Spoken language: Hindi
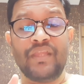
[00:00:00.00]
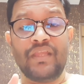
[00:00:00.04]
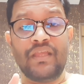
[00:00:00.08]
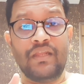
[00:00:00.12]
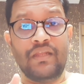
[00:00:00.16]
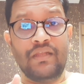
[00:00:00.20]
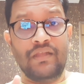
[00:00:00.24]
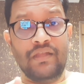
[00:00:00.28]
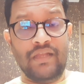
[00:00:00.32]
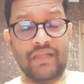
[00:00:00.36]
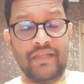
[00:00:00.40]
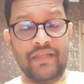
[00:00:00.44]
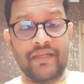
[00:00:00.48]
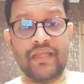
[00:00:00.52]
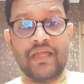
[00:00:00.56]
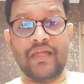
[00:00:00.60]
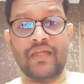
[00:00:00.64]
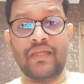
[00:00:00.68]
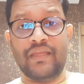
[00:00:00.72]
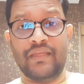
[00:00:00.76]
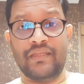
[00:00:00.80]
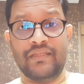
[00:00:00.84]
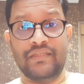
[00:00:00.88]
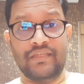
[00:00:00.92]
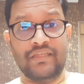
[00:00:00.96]
लेना
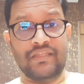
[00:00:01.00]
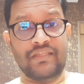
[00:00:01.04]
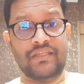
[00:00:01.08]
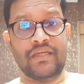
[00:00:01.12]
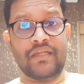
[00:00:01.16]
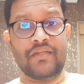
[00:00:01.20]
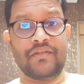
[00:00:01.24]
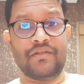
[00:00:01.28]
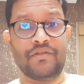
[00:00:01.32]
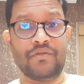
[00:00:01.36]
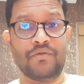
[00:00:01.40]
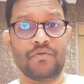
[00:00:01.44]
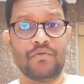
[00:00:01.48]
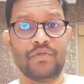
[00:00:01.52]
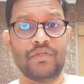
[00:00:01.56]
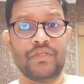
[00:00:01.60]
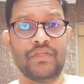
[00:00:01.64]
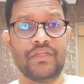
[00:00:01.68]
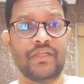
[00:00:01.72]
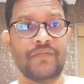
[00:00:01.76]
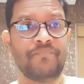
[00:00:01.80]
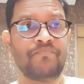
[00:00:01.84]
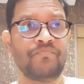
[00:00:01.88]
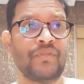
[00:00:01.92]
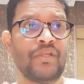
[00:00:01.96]
है ये ध्यान रखो ठीक
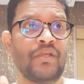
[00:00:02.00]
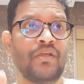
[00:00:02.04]
है